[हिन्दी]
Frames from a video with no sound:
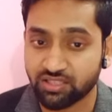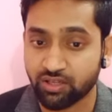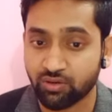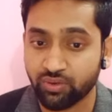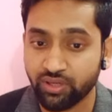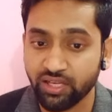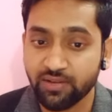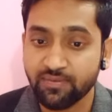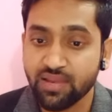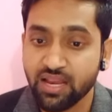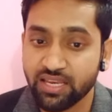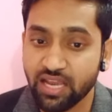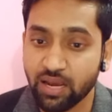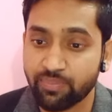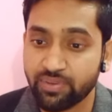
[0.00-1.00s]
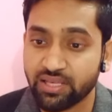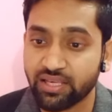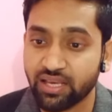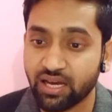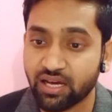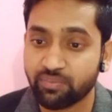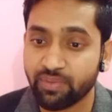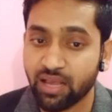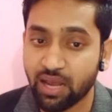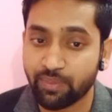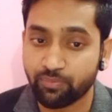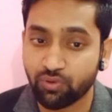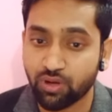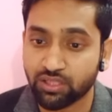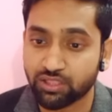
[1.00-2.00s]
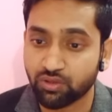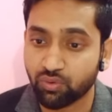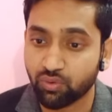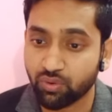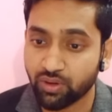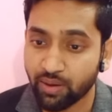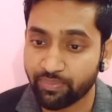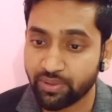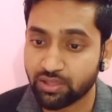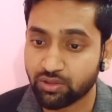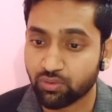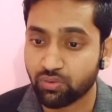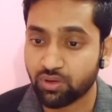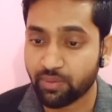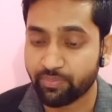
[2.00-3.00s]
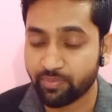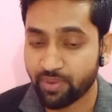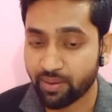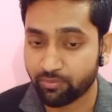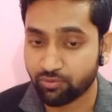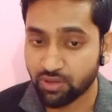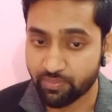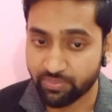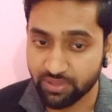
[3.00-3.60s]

हूँ ठीक है यहाँ पे देखिए अगर मैं आपको आता हूँ कोरा पे तो कोरा पे मैं आपको यहाँ पे